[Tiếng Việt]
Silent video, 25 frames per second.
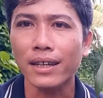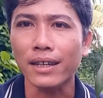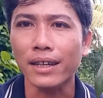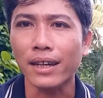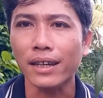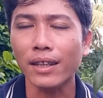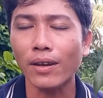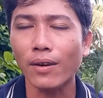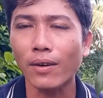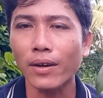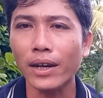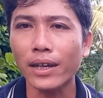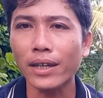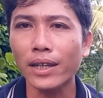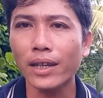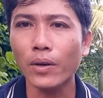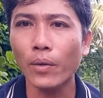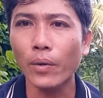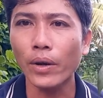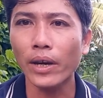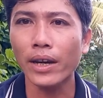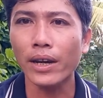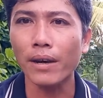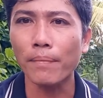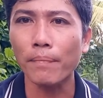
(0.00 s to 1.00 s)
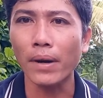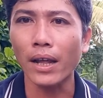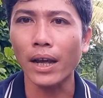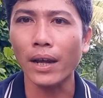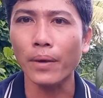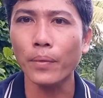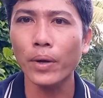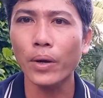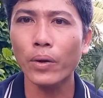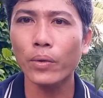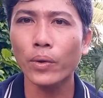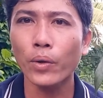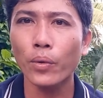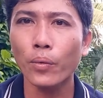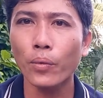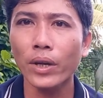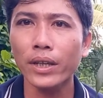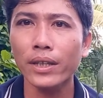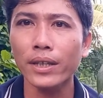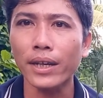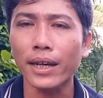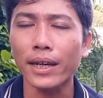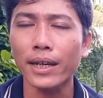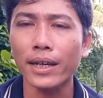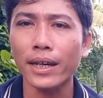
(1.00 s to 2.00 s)
Dạ Toàn rất vui khi gặp lại quý cô chú
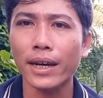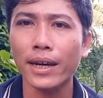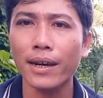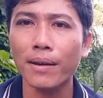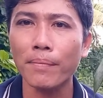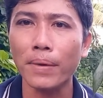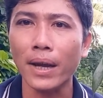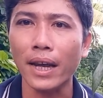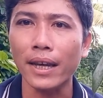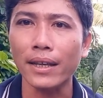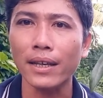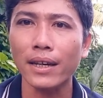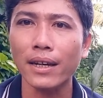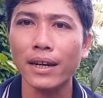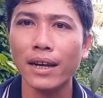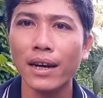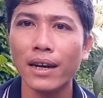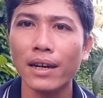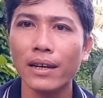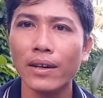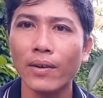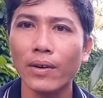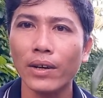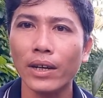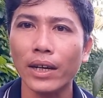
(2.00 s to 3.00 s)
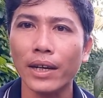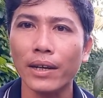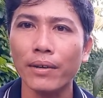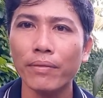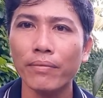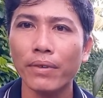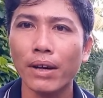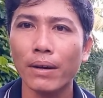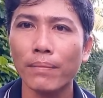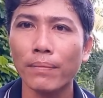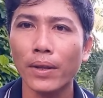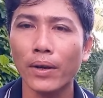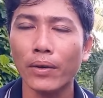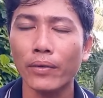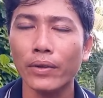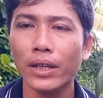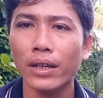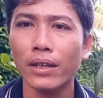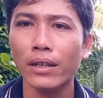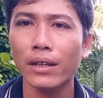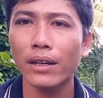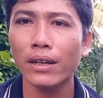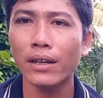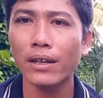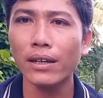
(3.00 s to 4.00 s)
anh chị và các bạn trên kênh Hoa Kiển Phạm Toàn
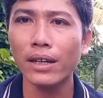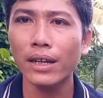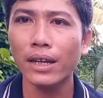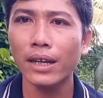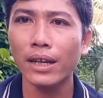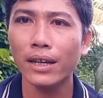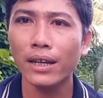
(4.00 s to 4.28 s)
99